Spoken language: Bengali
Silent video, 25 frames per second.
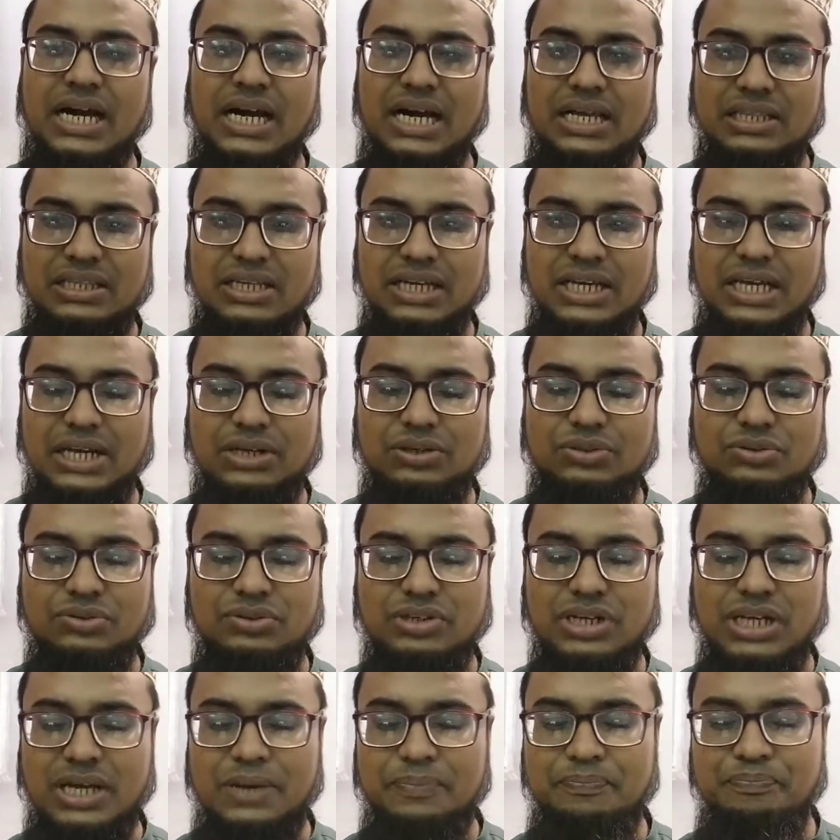আদা এক
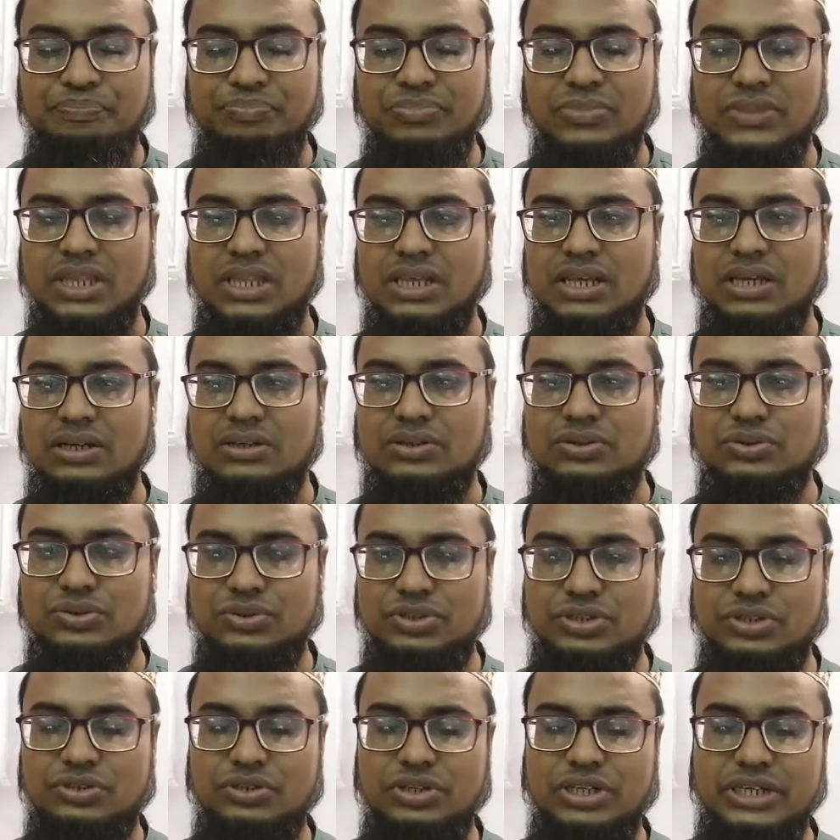টুকরা
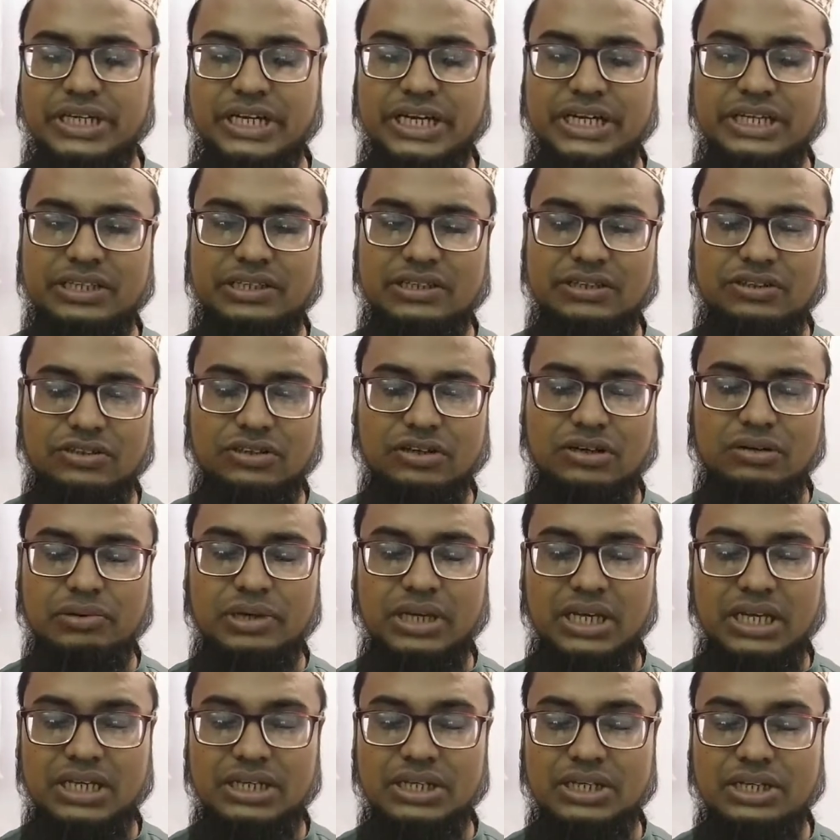কুচি করে কেটে দিতে হবে